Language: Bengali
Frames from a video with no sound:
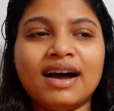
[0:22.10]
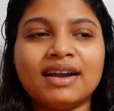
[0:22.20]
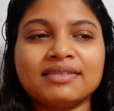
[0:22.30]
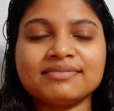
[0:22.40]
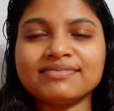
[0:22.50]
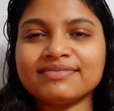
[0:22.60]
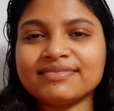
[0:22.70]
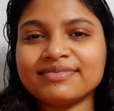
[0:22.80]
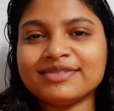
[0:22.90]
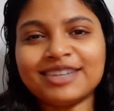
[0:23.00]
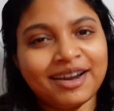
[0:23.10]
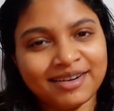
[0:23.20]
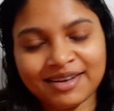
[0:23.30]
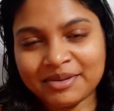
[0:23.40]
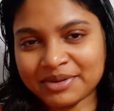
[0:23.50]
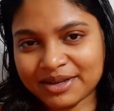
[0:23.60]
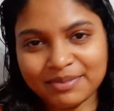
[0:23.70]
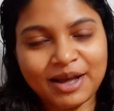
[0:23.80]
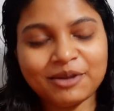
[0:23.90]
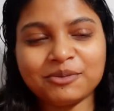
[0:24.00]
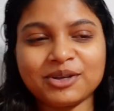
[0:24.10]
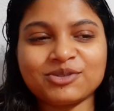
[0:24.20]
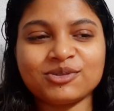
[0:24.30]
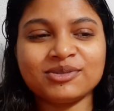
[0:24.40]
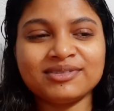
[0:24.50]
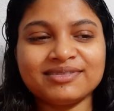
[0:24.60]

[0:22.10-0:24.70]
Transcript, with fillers: আর যারা আমাকে ভালোবাসো